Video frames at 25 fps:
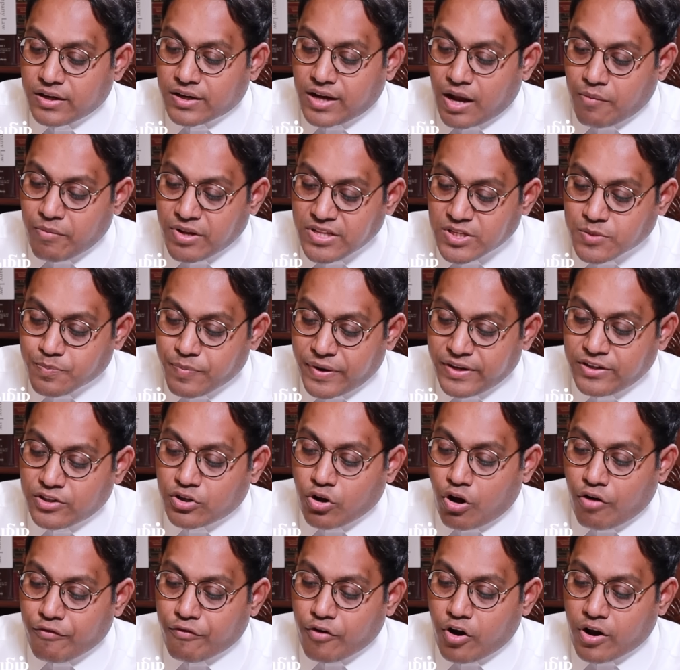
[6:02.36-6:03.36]
த
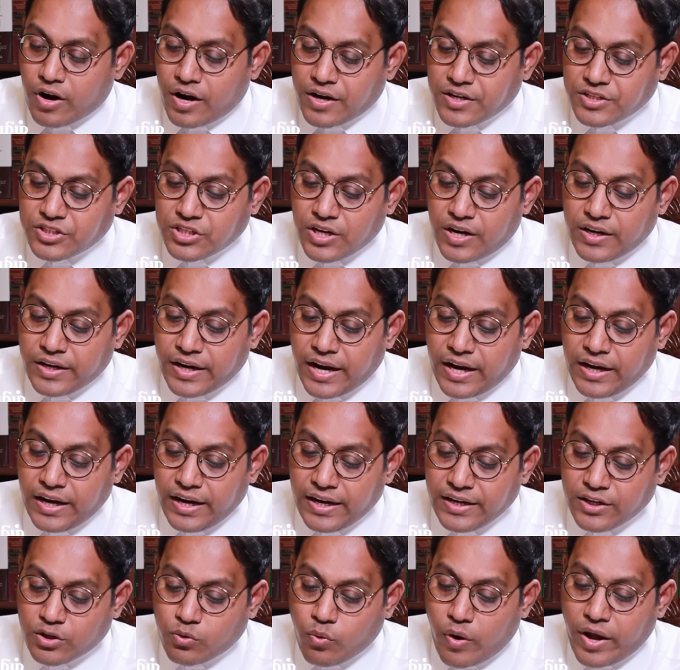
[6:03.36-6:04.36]
கமன்ஸ்மெண்ட் ஆஃப் ஆர் அட்ஜர்ன்
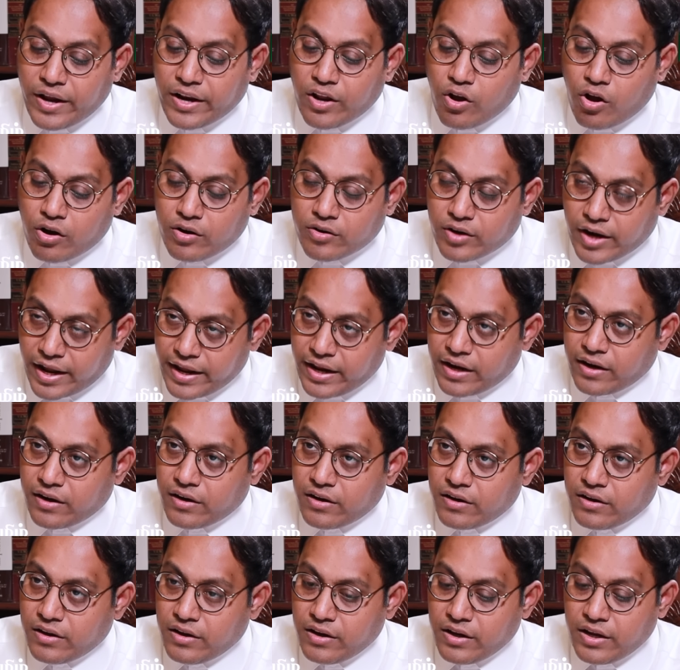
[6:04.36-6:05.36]
எனி இன்கொயரி ஆர் ட்ரையல்
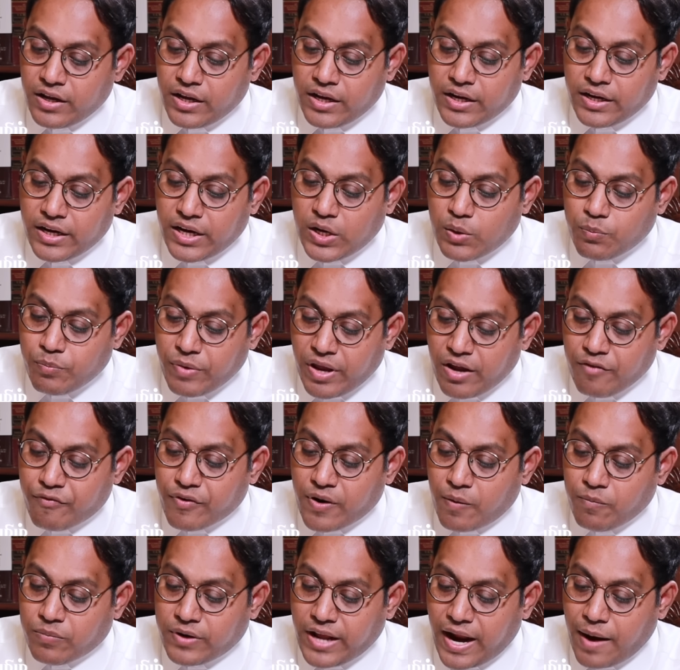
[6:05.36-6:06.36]
இட் மே
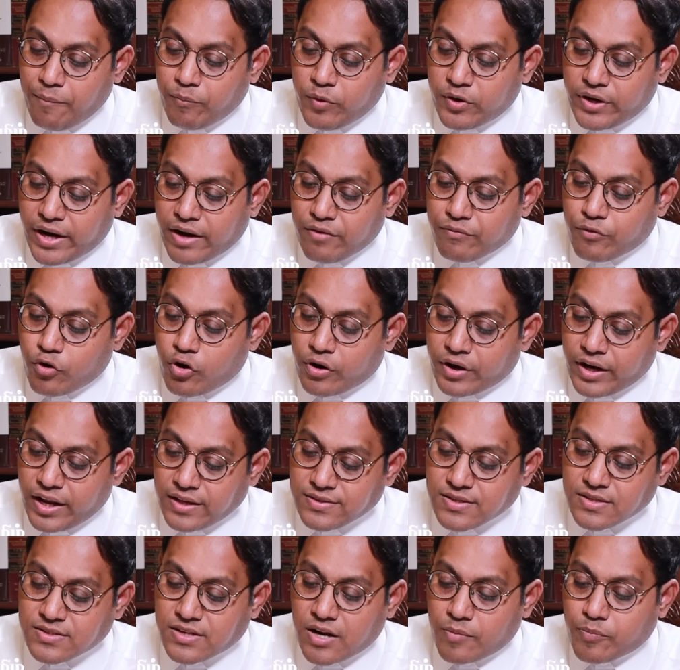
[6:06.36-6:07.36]
ஃப்ரம் டைம் டு டைம் ஃபார்
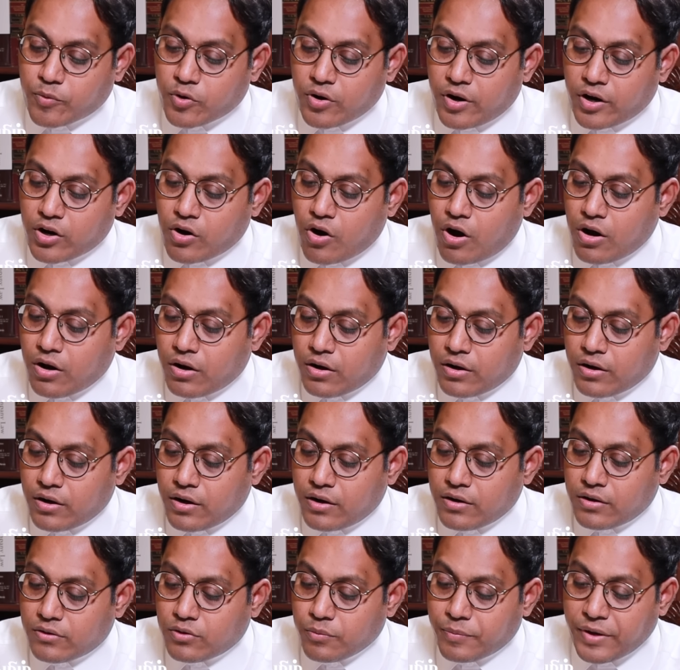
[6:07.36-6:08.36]
ரீசன்ஸ் ரெக்கார்ட்
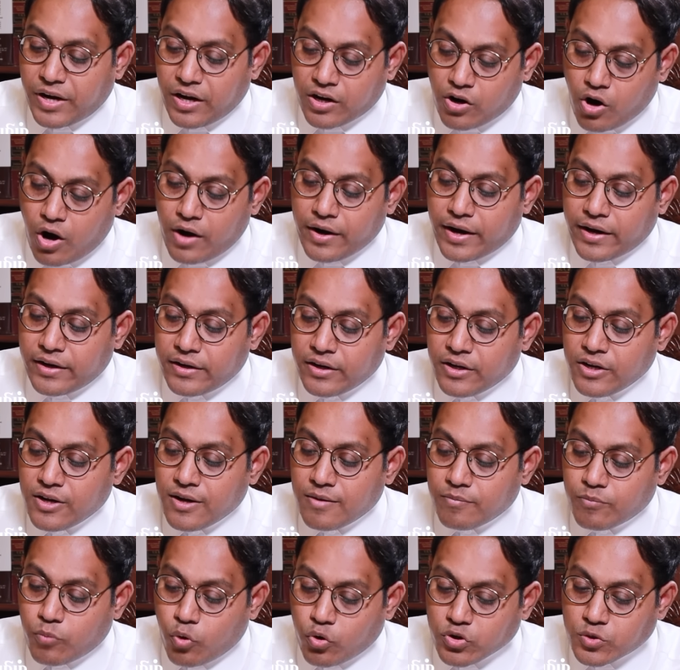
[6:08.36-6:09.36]
டு பி ரெக்கார்டட்
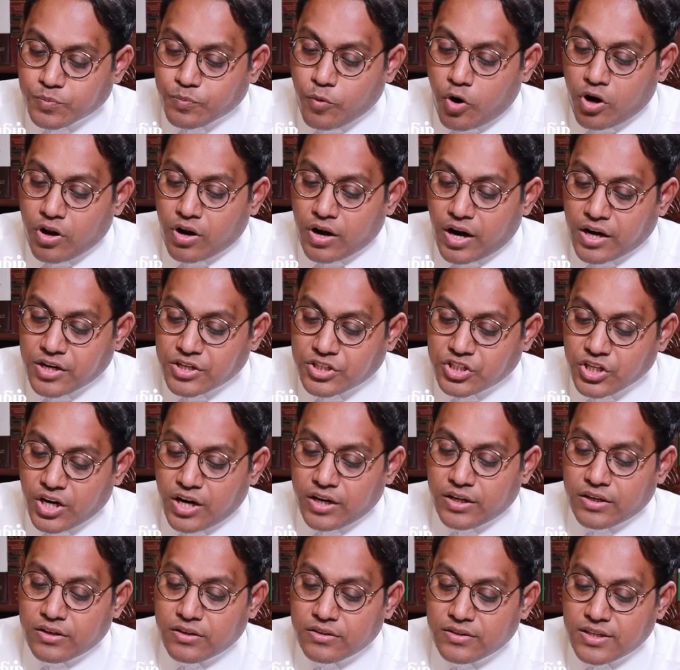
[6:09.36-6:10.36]
போஸ்ட்போன் ஆர்
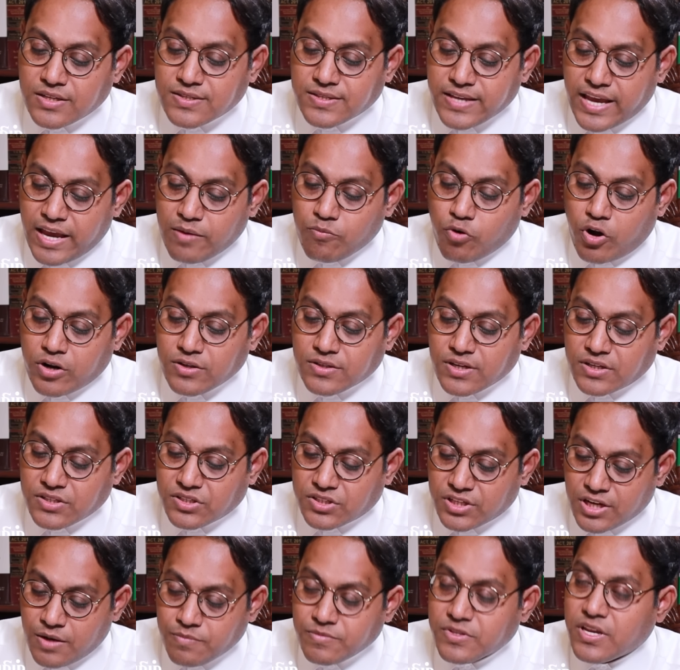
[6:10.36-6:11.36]
அட்ஜர்ன் த சேம் ஆன்
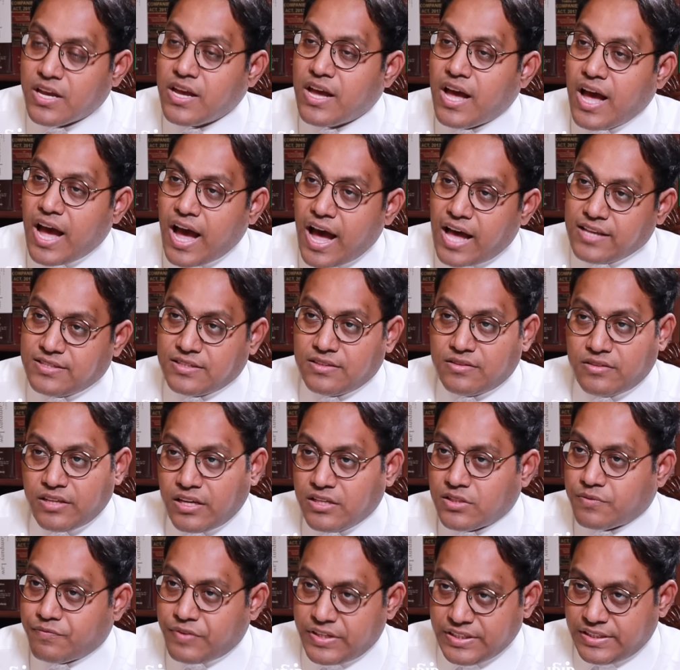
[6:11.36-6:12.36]
சச் டேர்ம்ஸ் ஆஸ் இட்
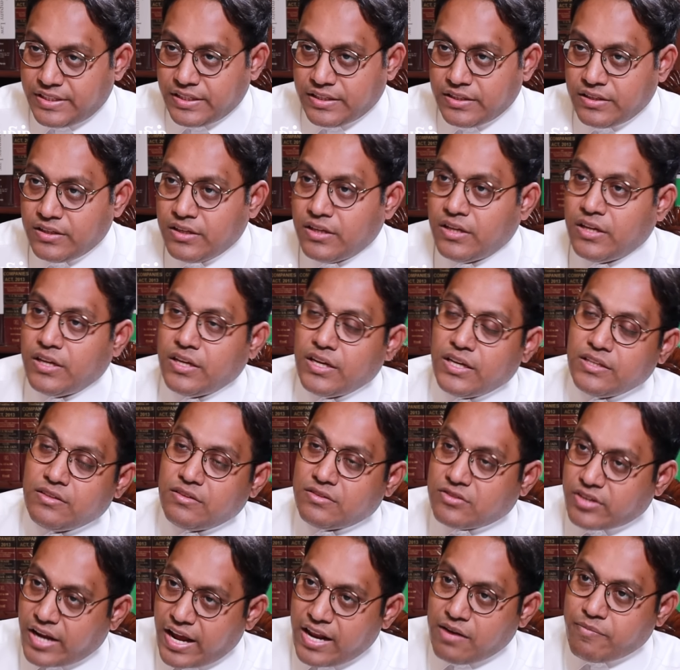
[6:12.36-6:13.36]
திங்ஸ் ஃபிட்
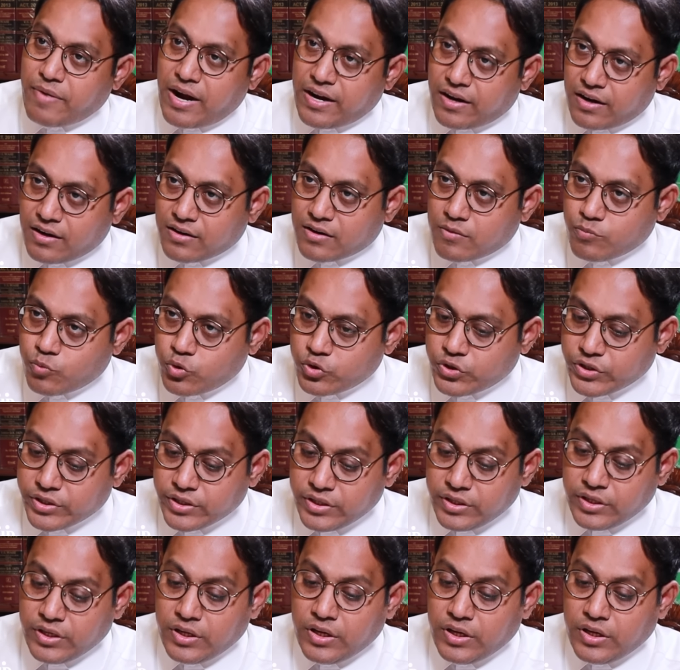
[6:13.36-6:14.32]
இது ட்ரையல் மேட்டர் இருக்கும்போது